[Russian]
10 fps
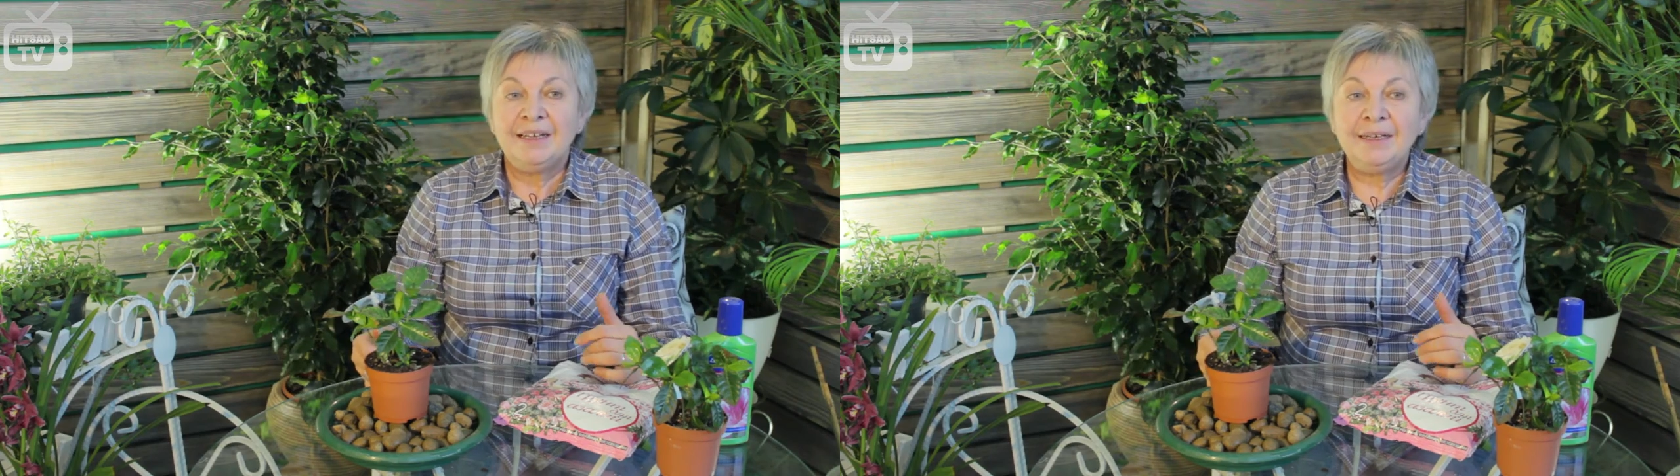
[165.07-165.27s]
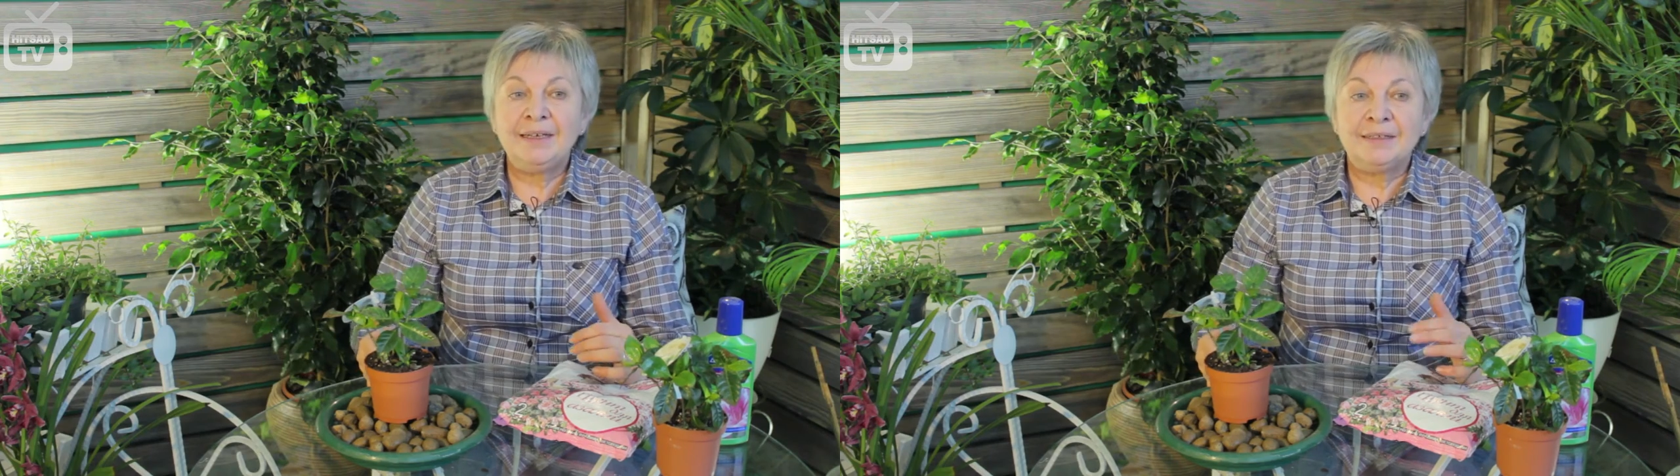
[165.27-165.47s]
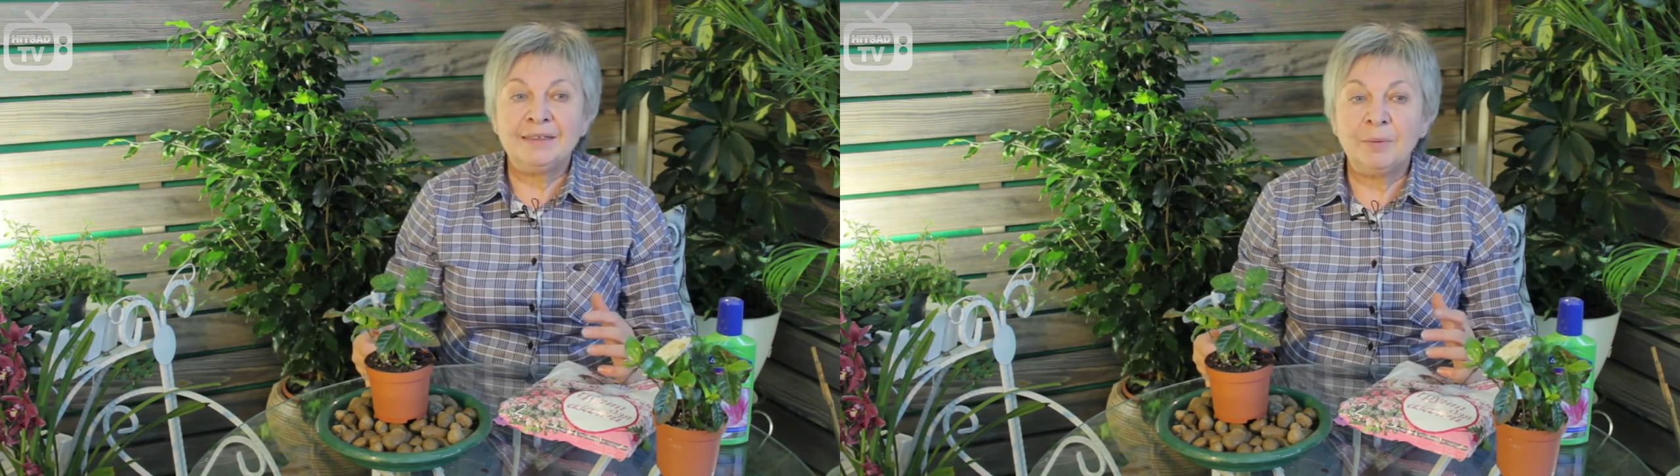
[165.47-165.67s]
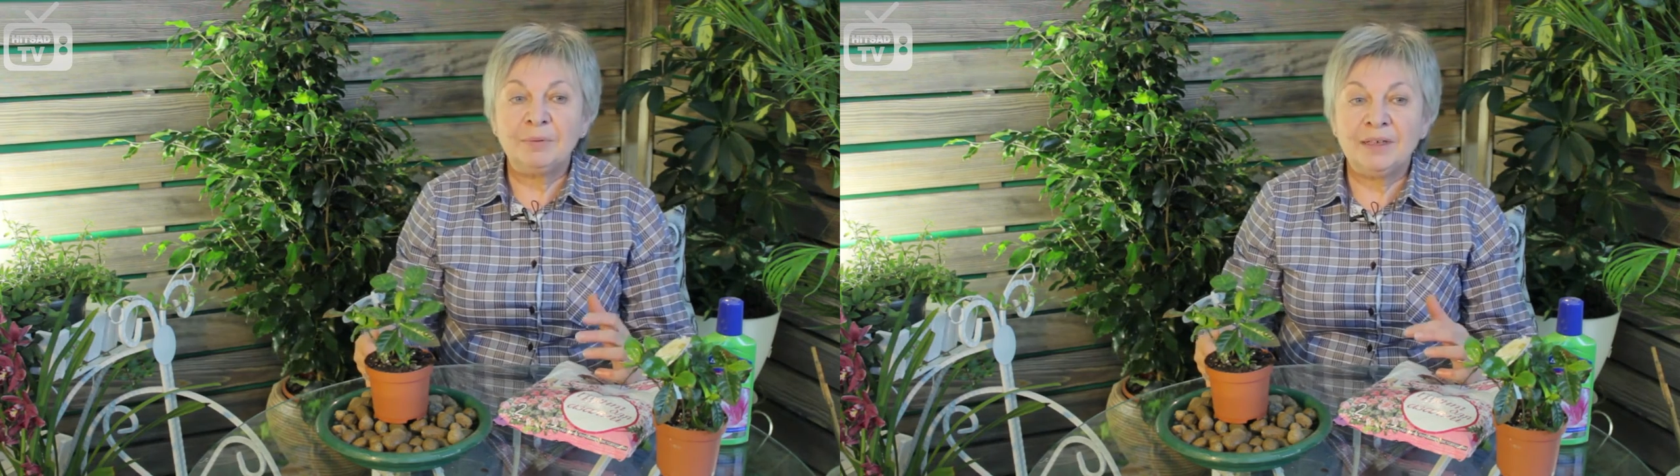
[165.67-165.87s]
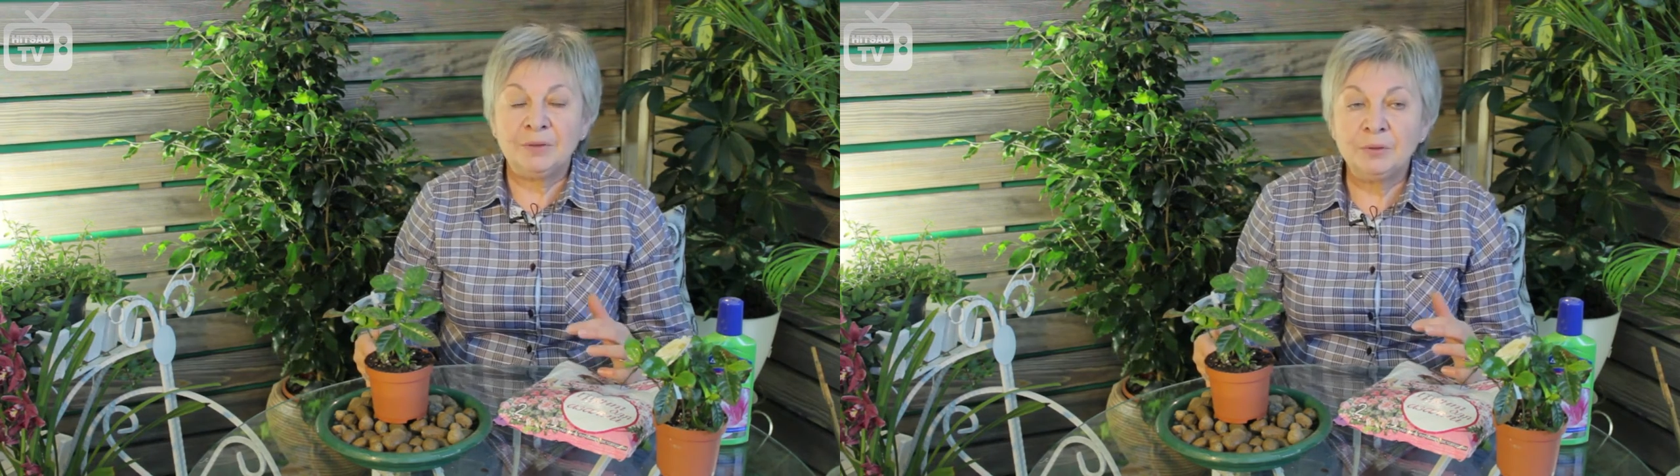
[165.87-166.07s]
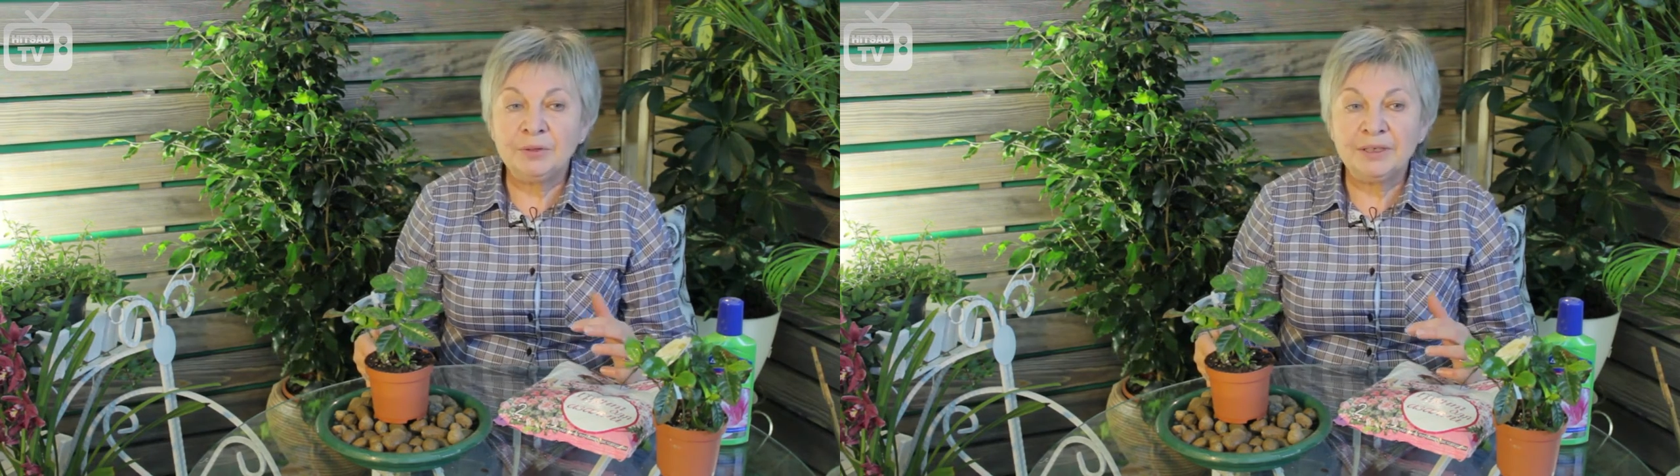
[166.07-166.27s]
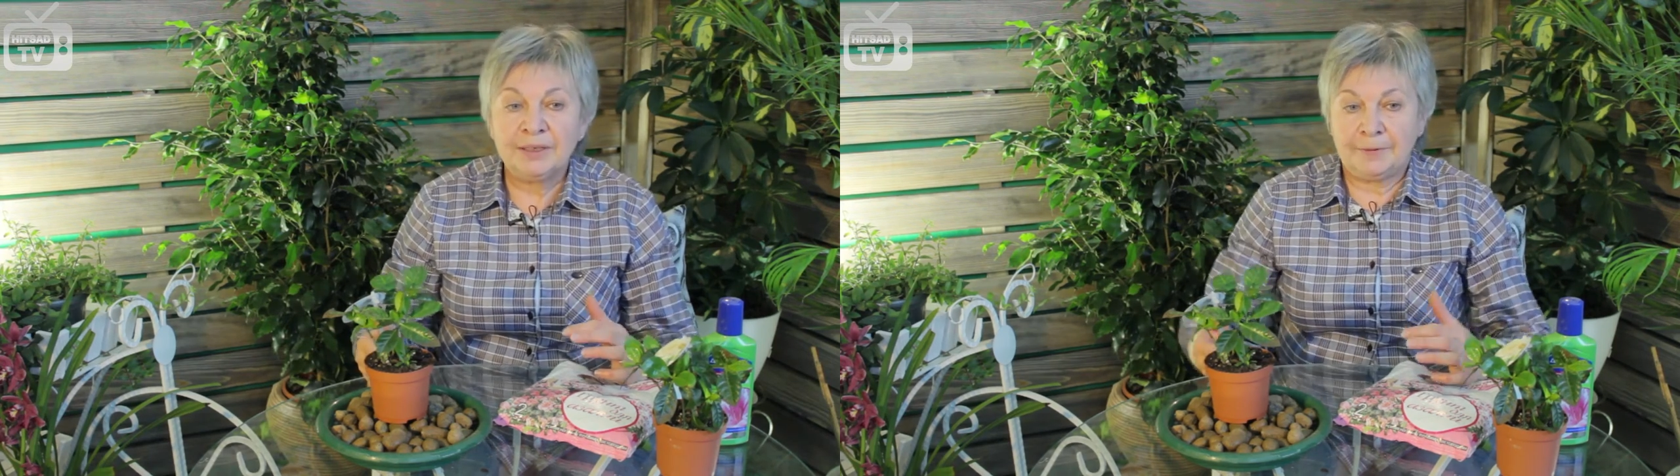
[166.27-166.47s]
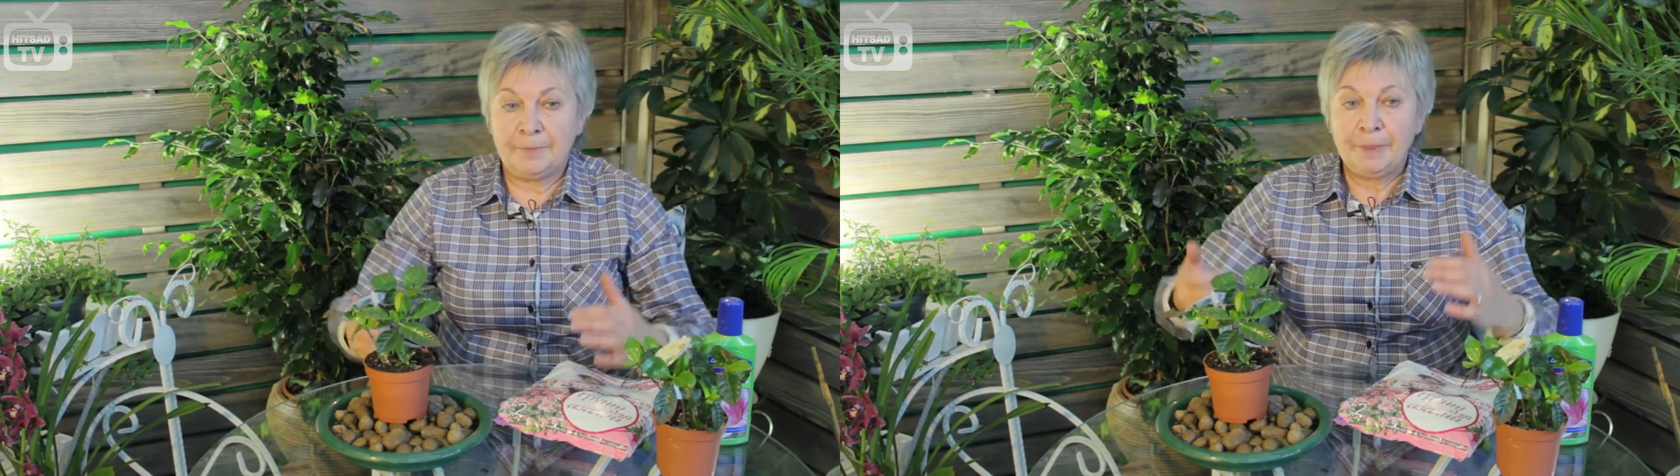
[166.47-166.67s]
и на
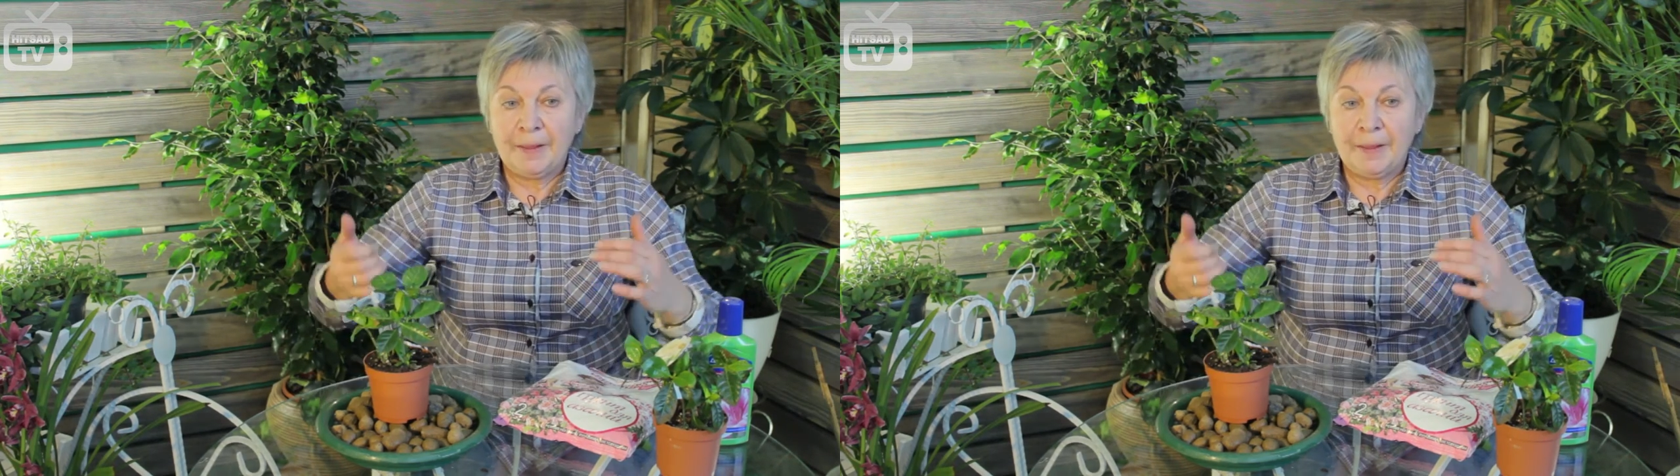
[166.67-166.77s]
подоконниках